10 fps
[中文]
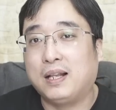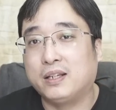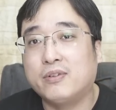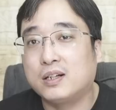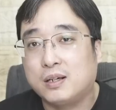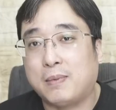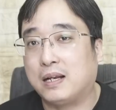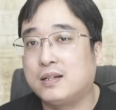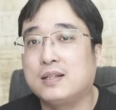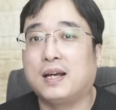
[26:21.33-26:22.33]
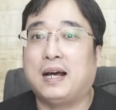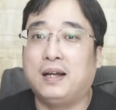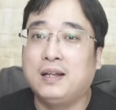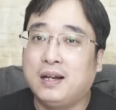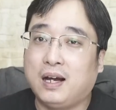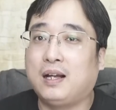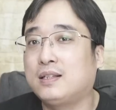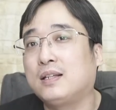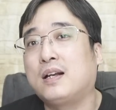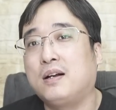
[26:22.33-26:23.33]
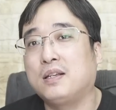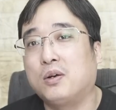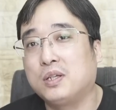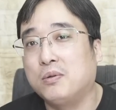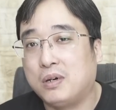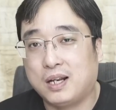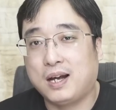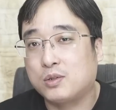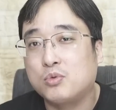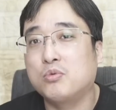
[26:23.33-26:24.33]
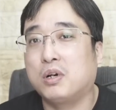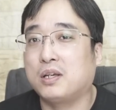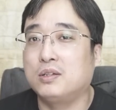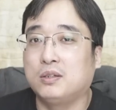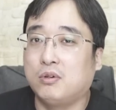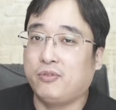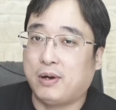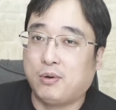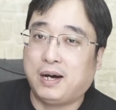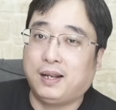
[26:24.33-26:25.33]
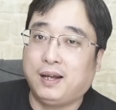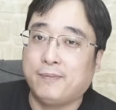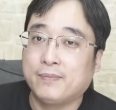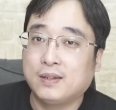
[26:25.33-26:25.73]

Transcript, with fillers: 林方正满世界喊啊秦刚邀请我了，中国邀请我访华了，